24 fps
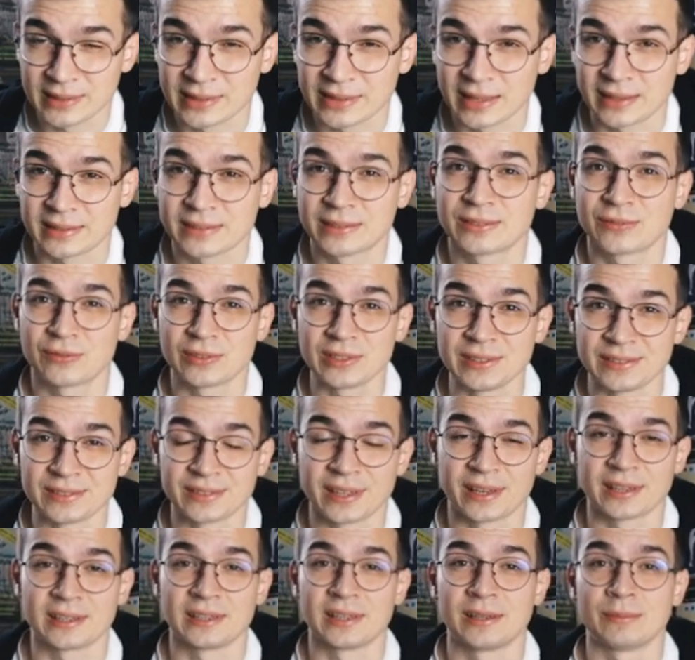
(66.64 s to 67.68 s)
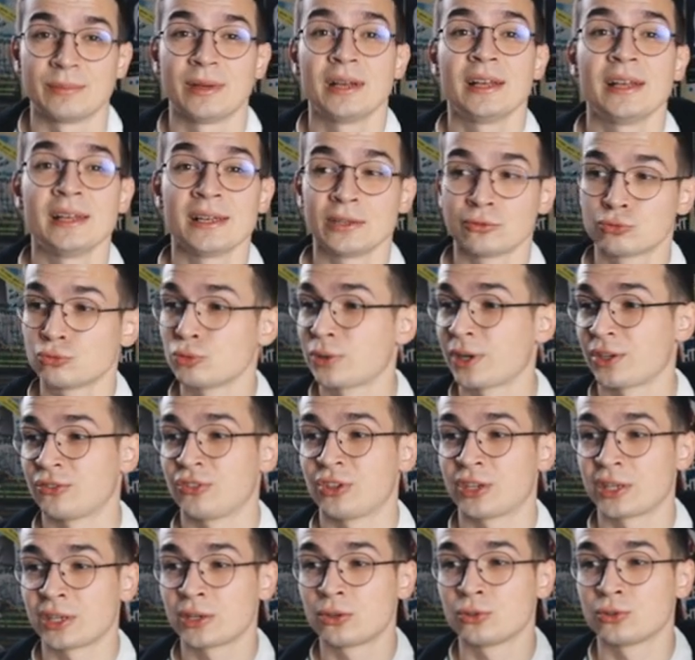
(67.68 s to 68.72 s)
start z freestylem
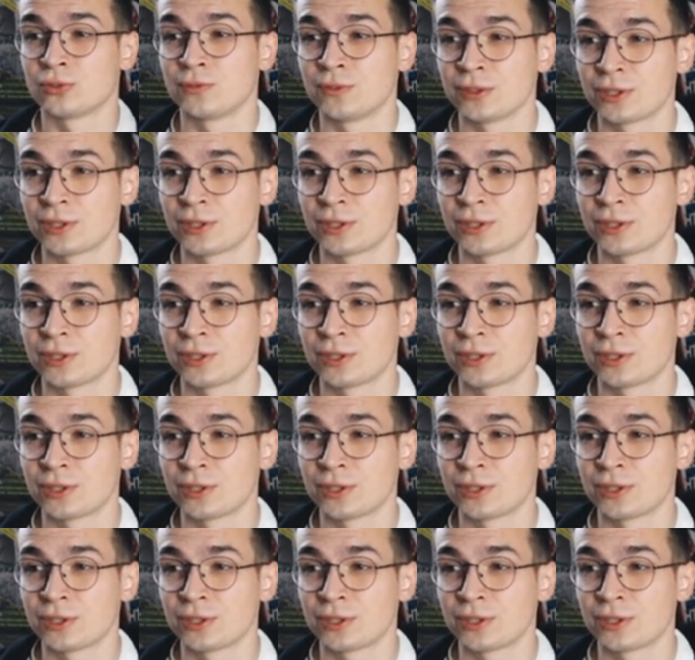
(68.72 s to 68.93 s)
szukać jakiegoś